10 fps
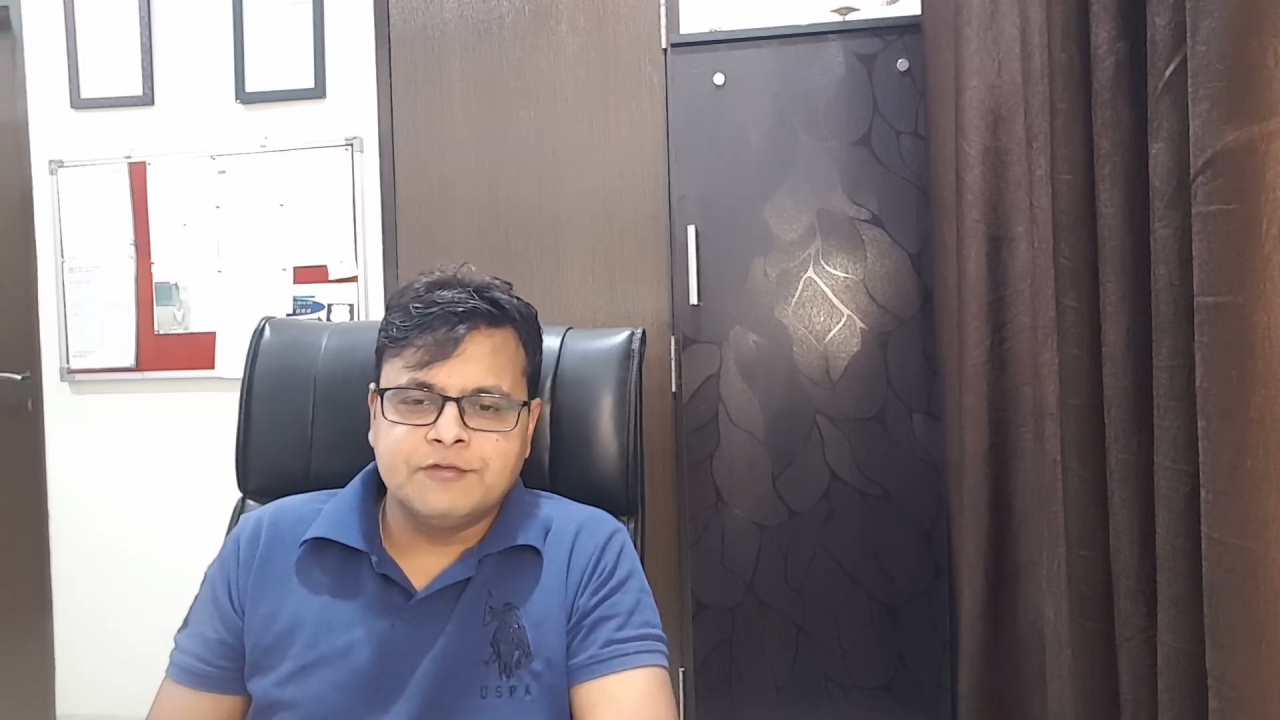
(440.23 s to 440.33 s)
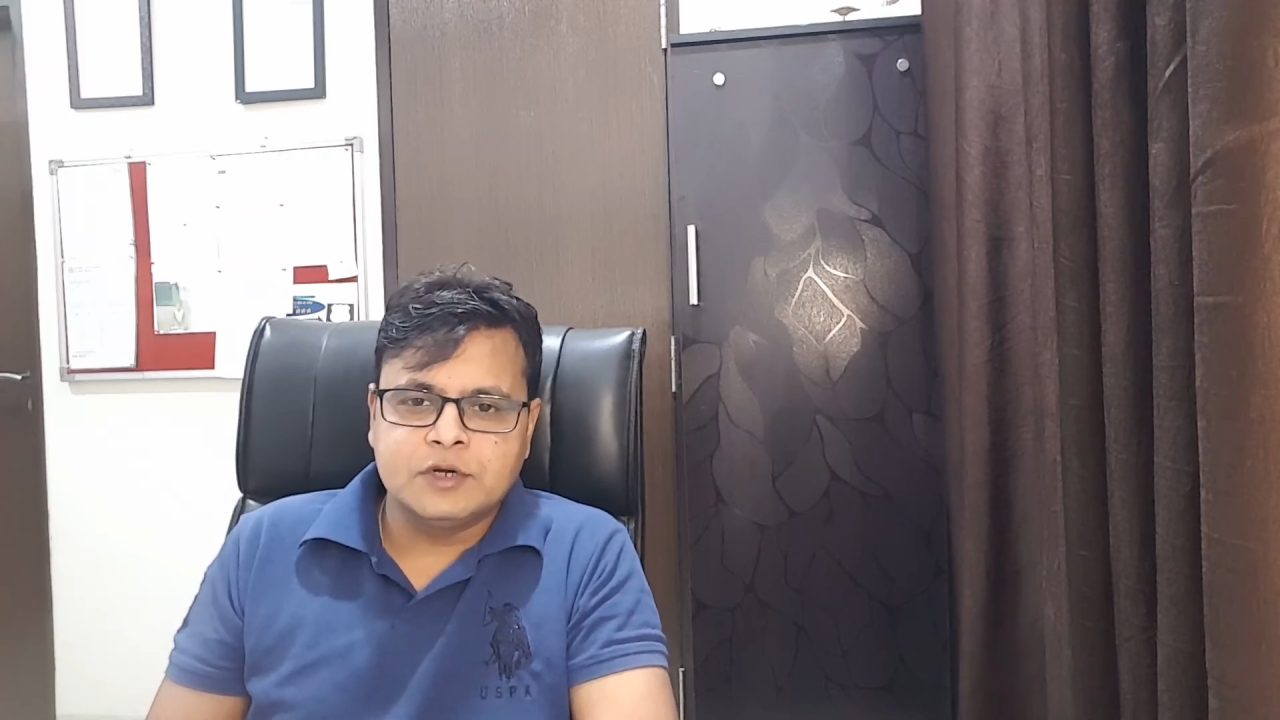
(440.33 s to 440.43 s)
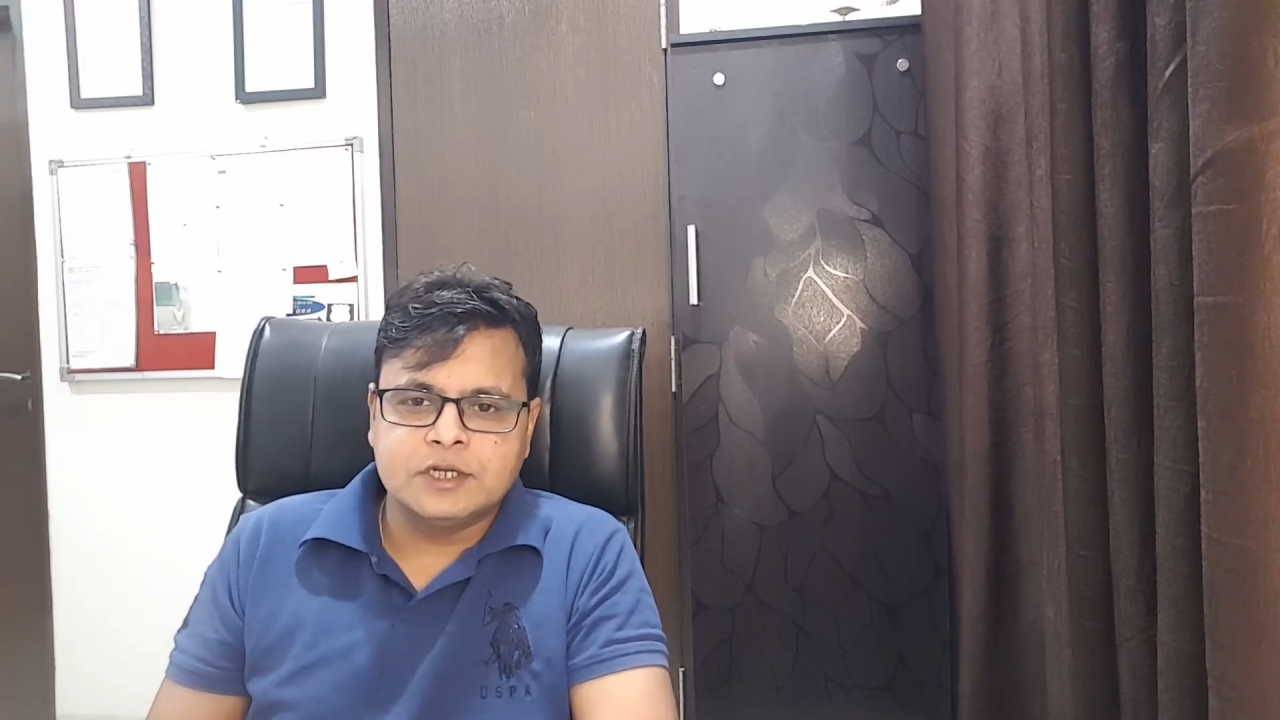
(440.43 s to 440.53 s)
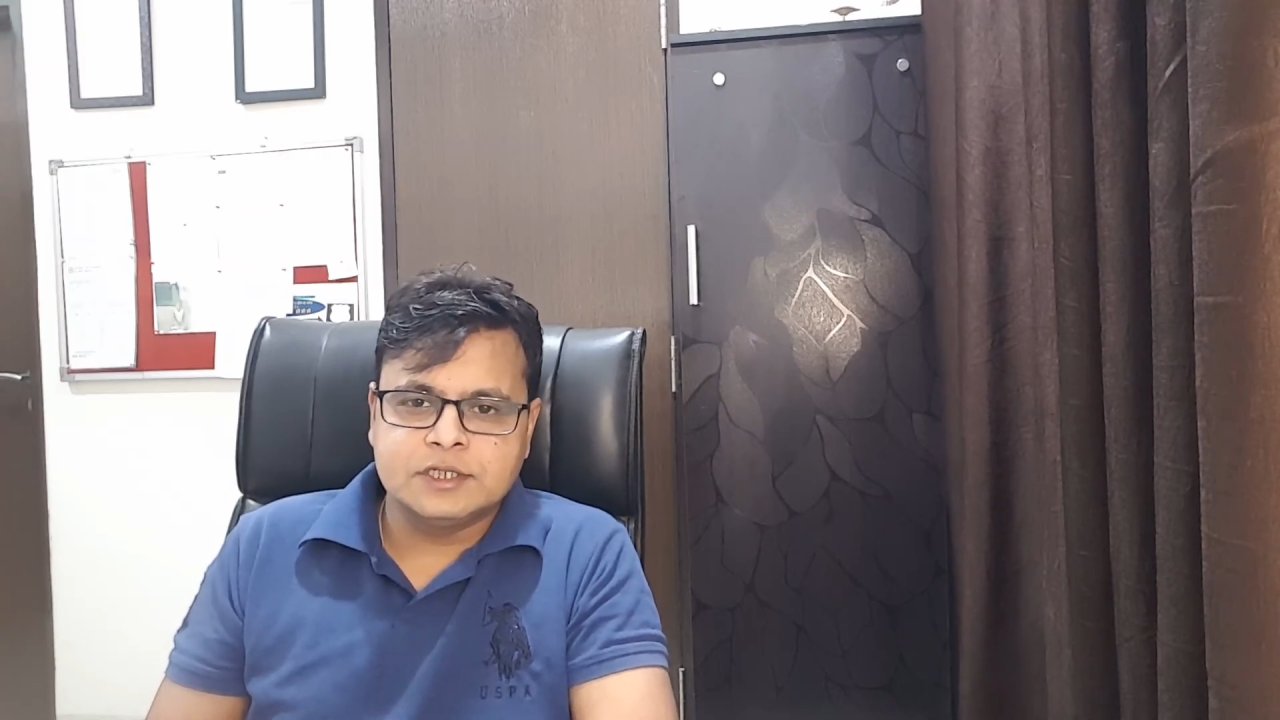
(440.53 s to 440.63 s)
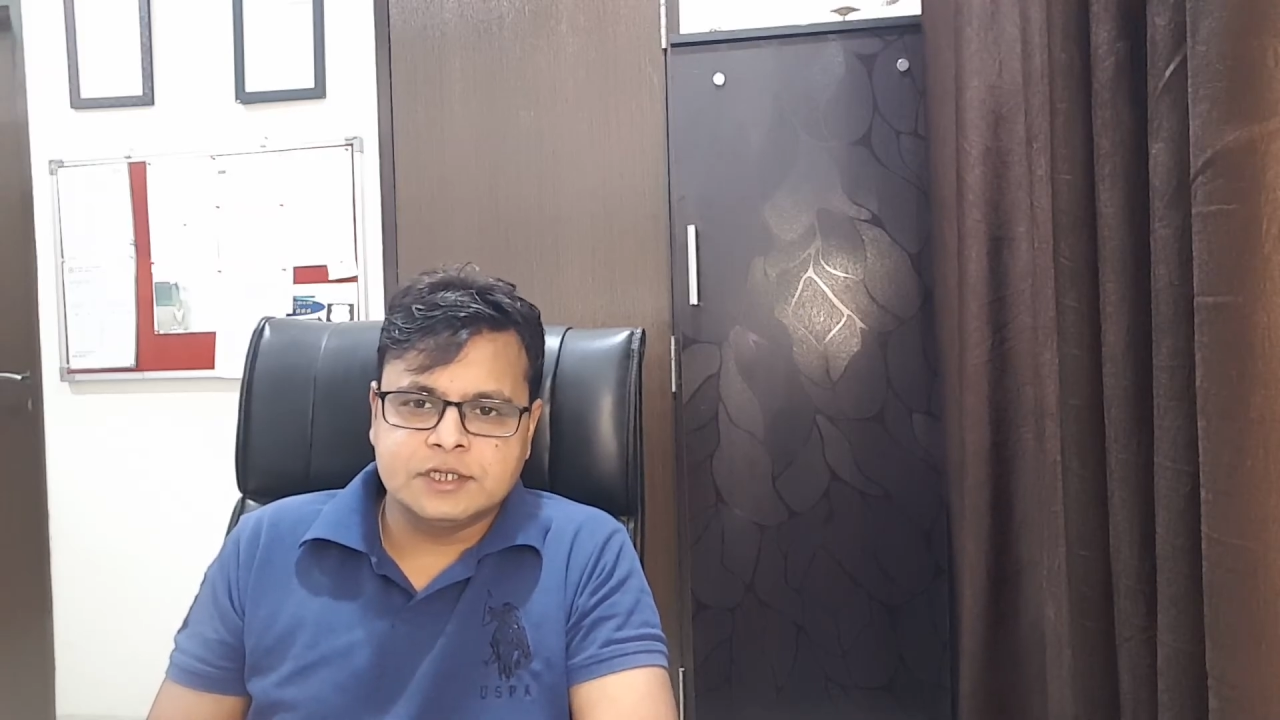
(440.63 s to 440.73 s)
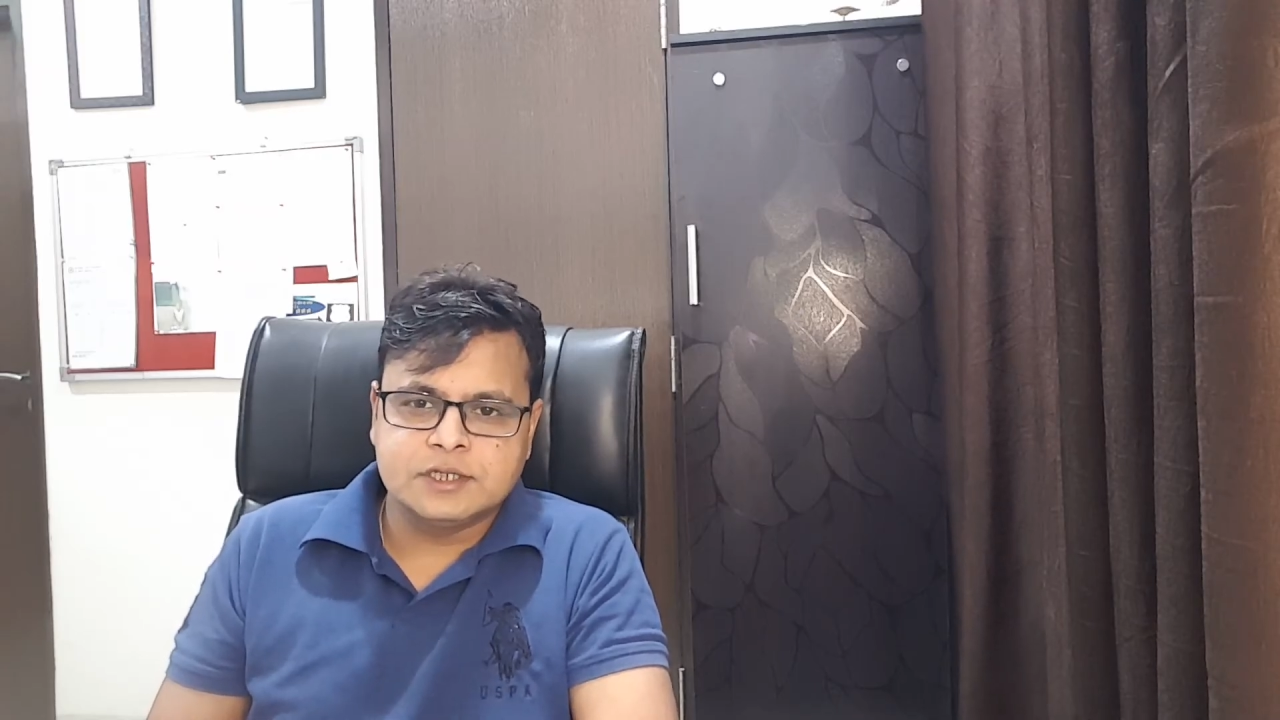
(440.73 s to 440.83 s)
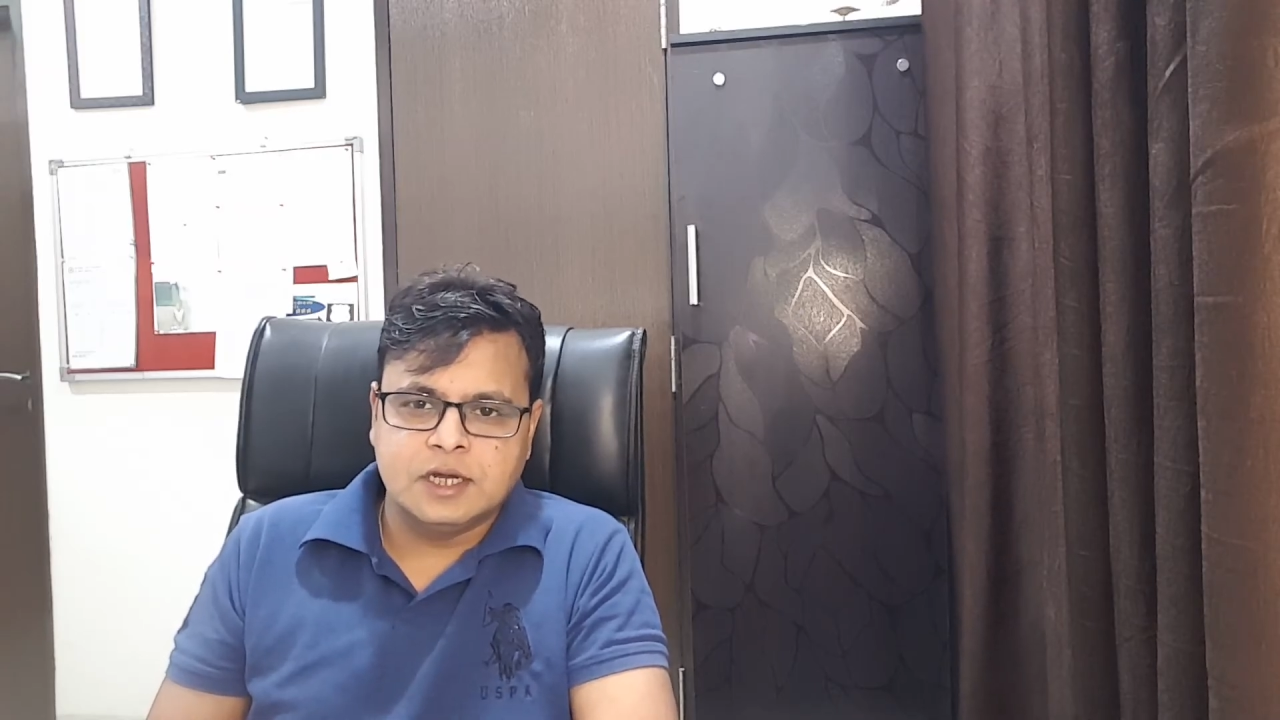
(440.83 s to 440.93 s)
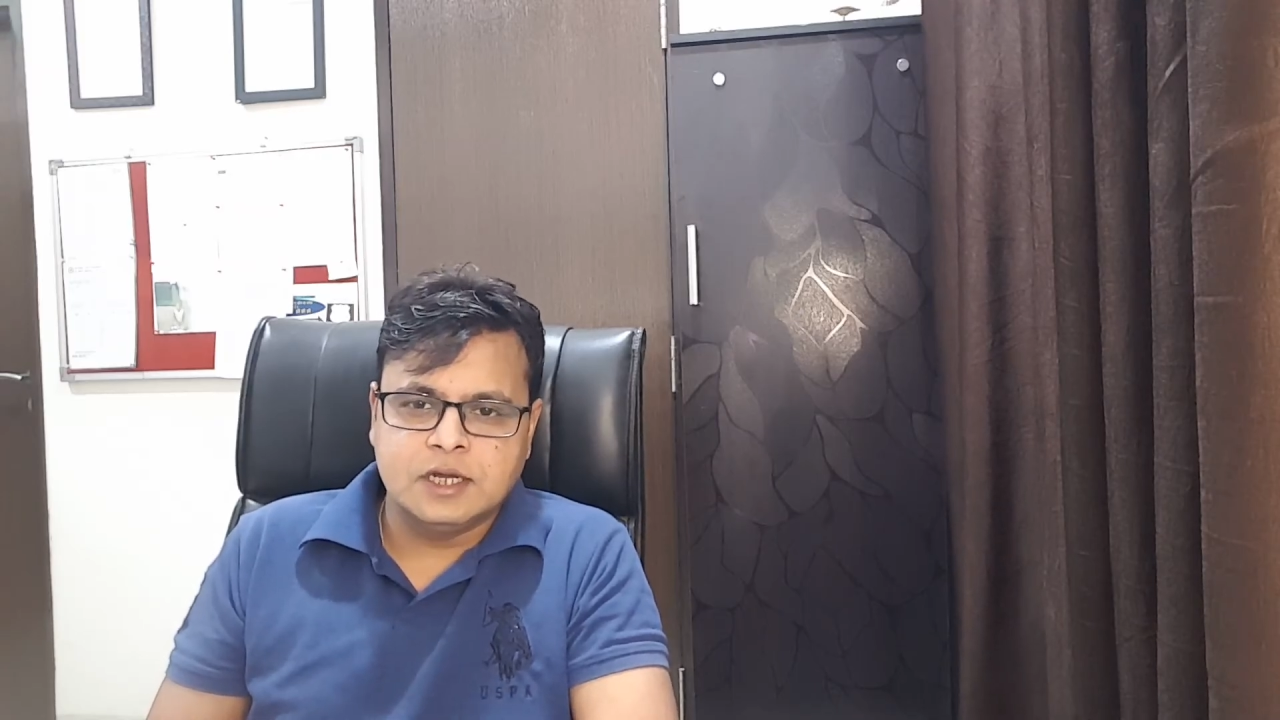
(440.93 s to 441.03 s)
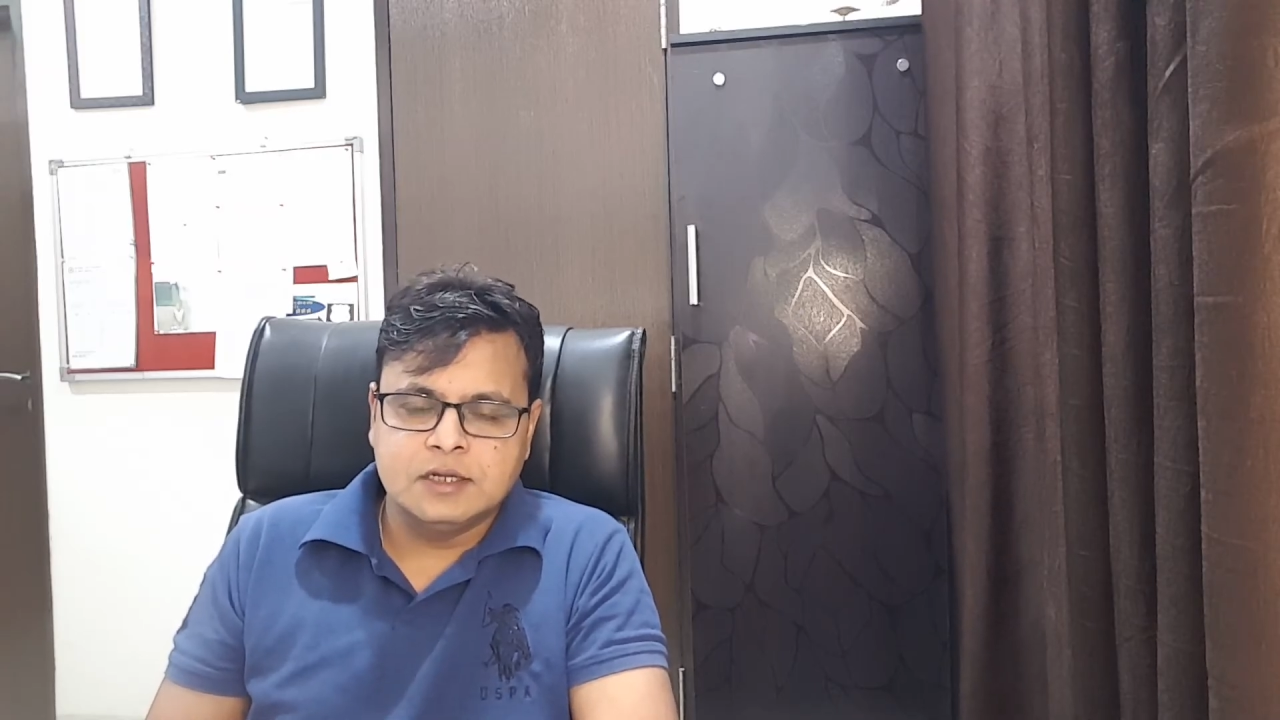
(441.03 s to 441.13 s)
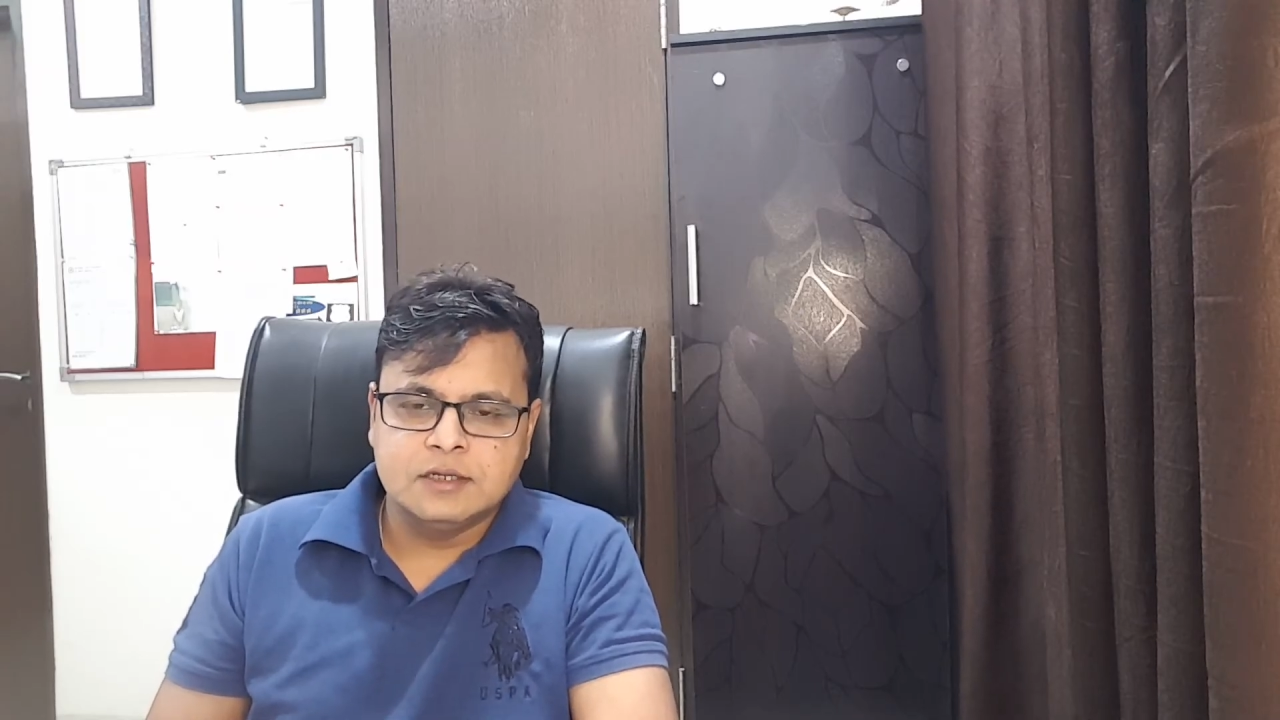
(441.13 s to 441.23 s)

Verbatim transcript: फोर्टी सिक्स का